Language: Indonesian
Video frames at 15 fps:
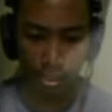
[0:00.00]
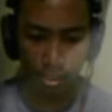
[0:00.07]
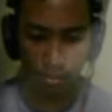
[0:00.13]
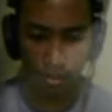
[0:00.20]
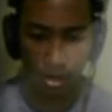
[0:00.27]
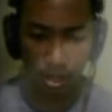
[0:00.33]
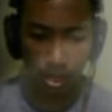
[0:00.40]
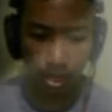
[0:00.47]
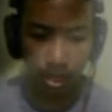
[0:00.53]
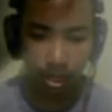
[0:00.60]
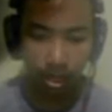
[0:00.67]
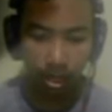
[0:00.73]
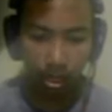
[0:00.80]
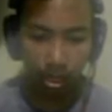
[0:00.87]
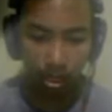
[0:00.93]
Tabak. Eh.
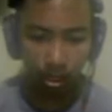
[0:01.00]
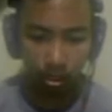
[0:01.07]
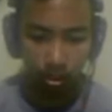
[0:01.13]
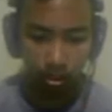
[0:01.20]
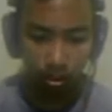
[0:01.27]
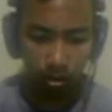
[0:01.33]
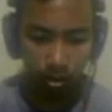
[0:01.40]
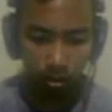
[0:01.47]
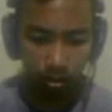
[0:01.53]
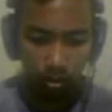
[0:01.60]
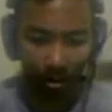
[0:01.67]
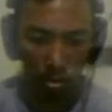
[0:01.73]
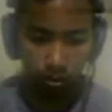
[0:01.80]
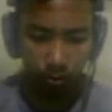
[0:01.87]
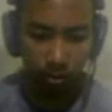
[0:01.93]
eh, eh, eh
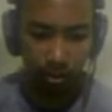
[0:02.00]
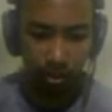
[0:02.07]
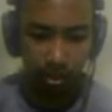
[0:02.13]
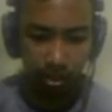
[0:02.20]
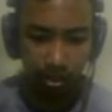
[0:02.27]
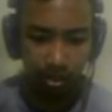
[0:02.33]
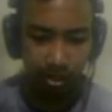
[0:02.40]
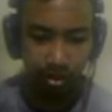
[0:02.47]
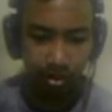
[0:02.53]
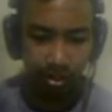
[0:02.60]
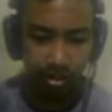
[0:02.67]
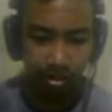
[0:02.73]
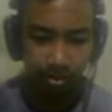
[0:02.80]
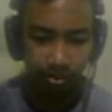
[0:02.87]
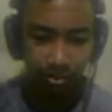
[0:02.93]
Woi,
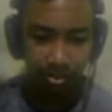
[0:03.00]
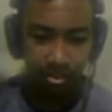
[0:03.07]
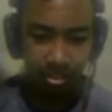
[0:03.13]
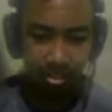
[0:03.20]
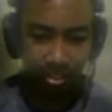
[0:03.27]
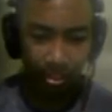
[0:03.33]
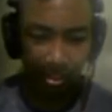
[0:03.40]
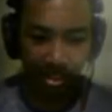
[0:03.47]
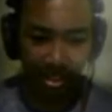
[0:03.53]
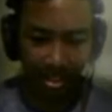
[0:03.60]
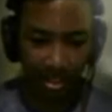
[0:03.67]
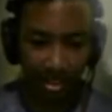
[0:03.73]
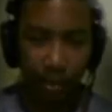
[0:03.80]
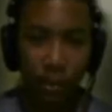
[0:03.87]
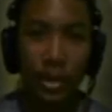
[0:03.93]
eh, turun di sini.
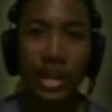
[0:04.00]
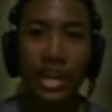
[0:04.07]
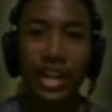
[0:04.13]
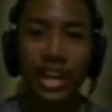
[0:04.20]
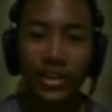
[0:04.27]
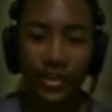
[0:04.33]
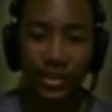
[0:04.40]
Gua kira